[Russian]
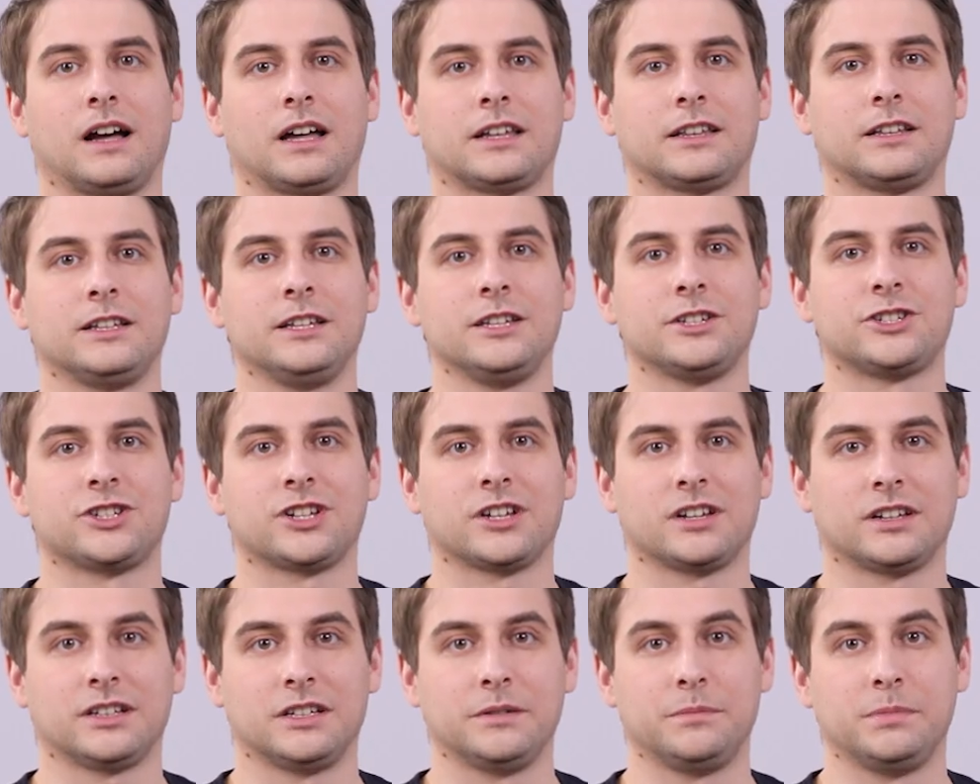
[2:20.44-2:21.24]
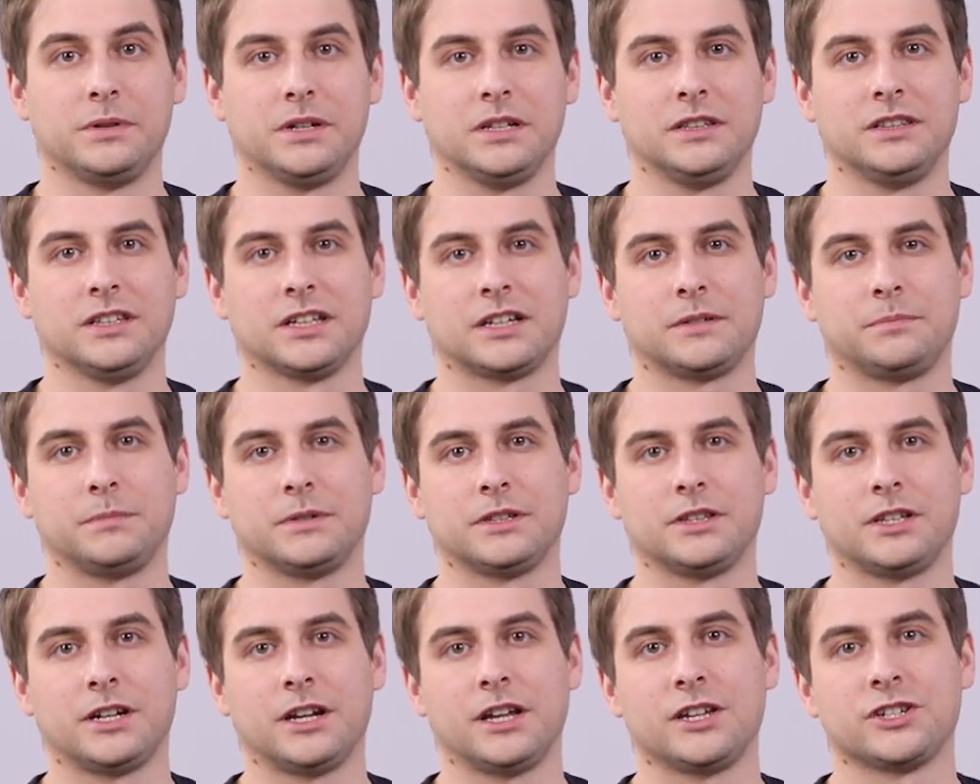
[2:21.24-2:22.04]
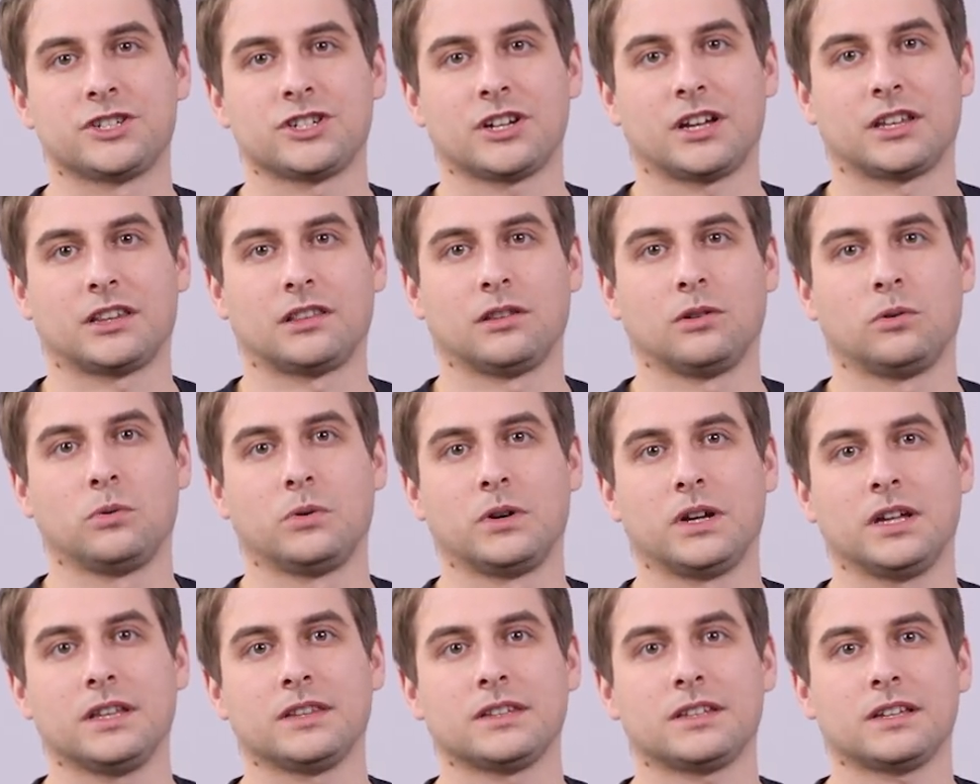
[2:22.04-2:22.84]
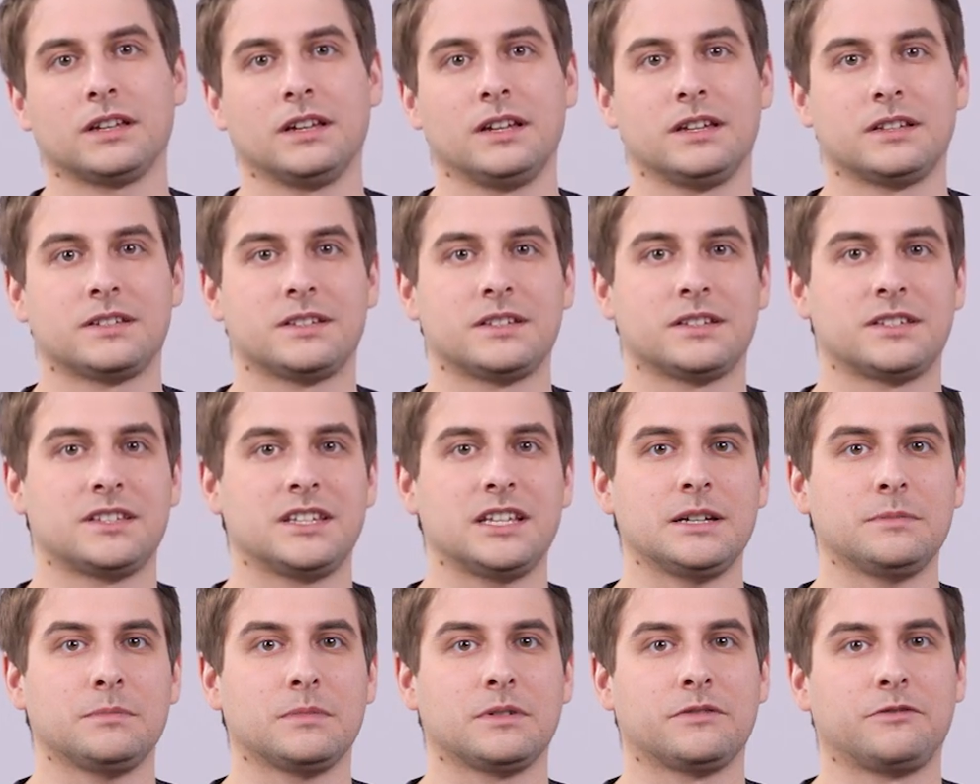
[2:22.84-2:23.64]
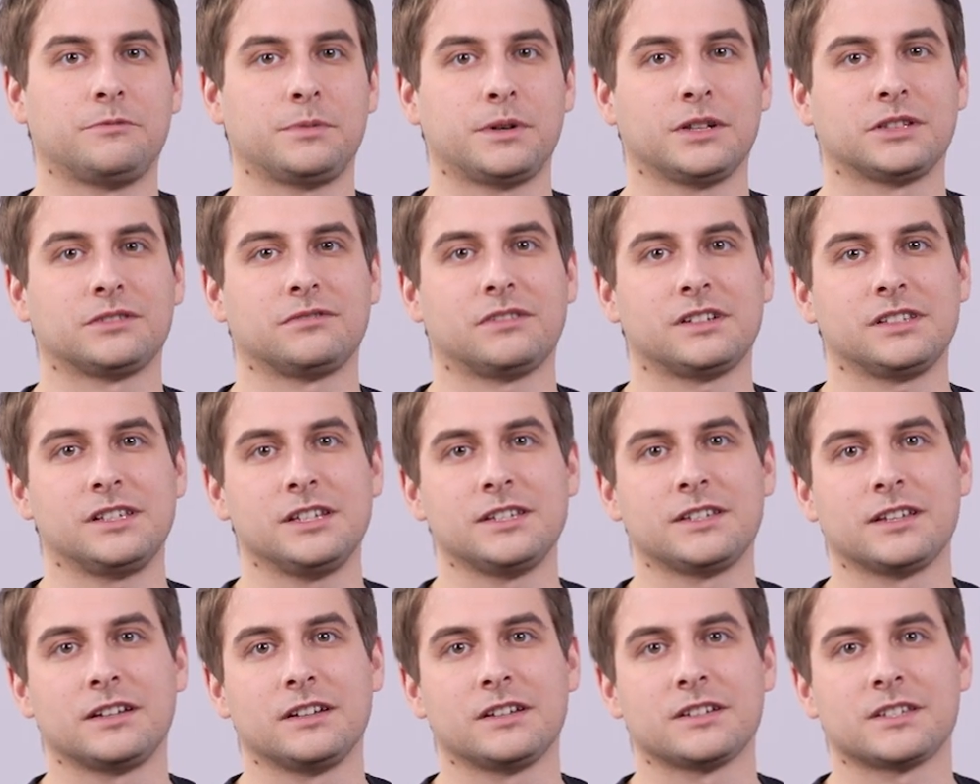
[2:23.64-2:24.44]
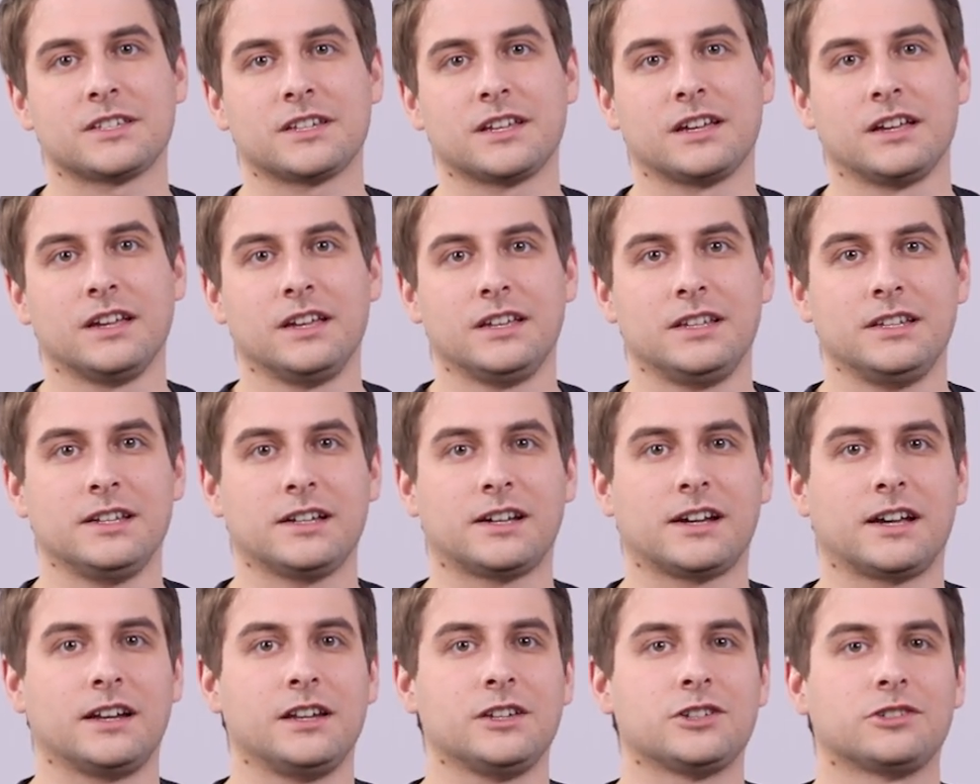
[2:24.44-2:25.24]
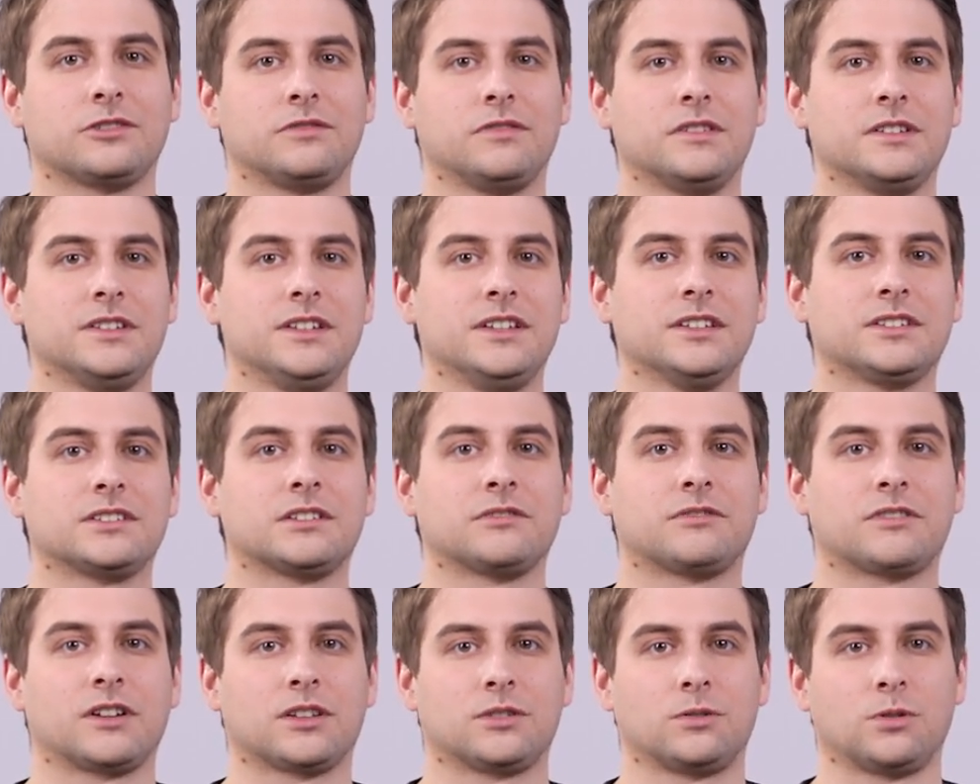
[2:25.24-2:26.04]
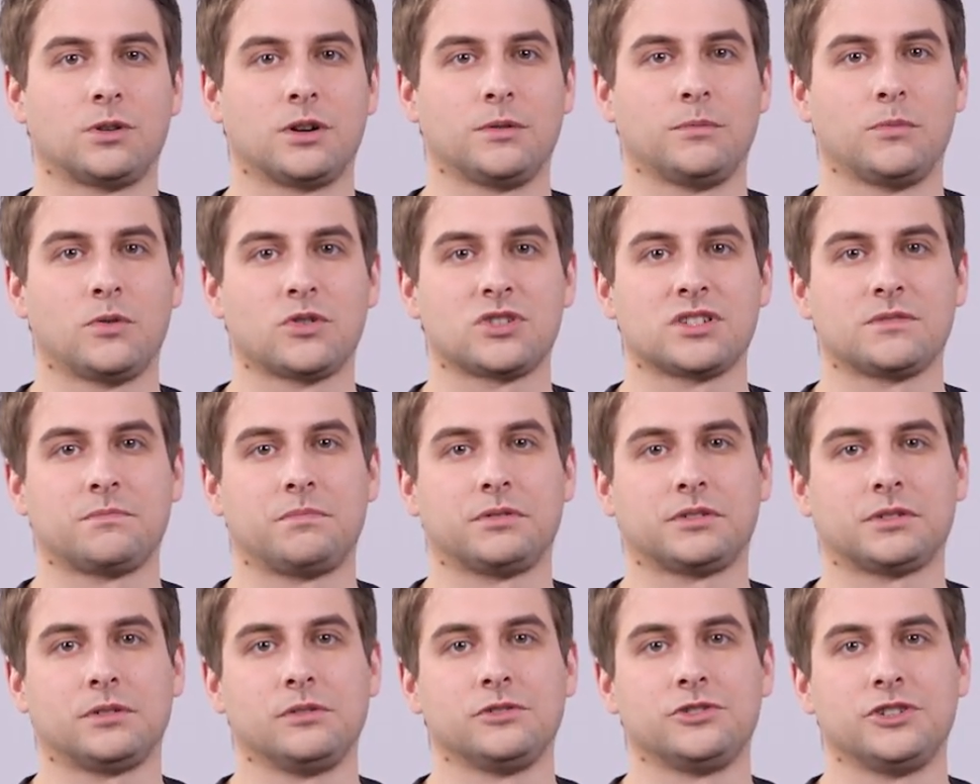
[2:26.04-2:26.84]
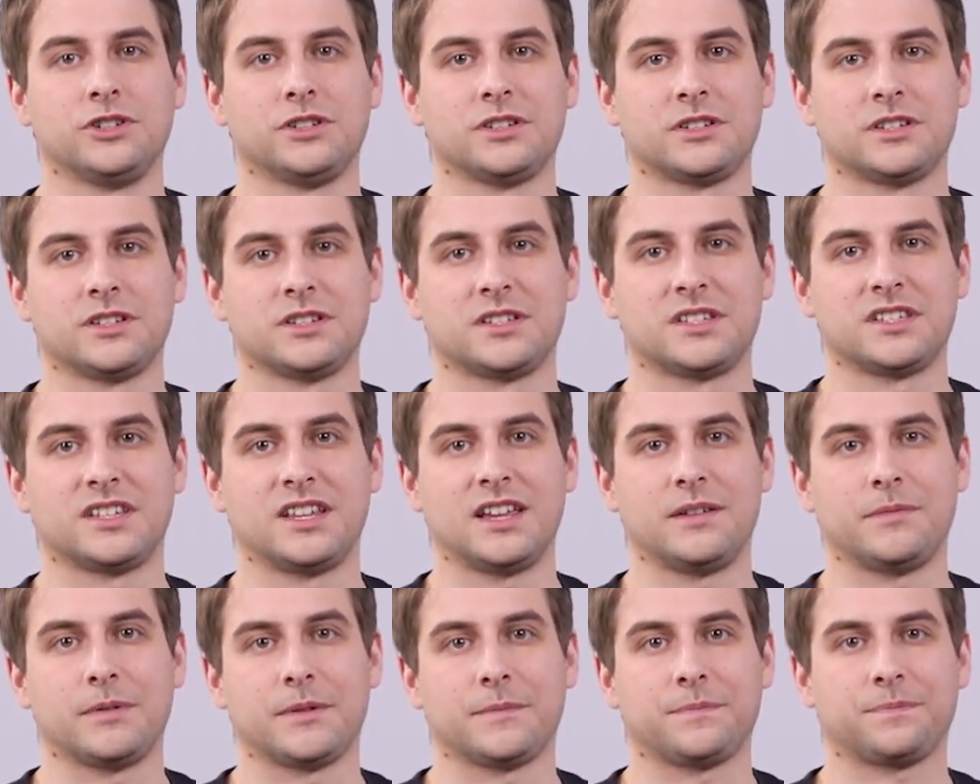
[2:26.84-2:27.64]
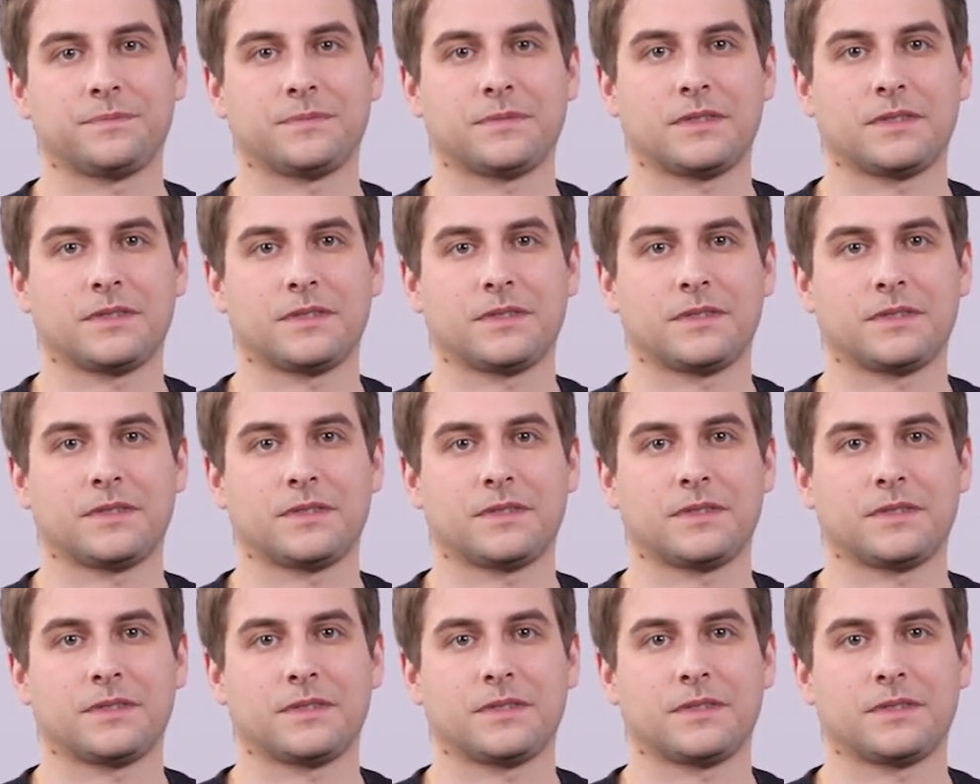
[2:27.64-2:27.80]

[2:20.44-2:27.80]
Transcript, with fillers: Отличие гибридных mid-range от low-end систем в производительности и количестве дисков, которые можно подключить к системе.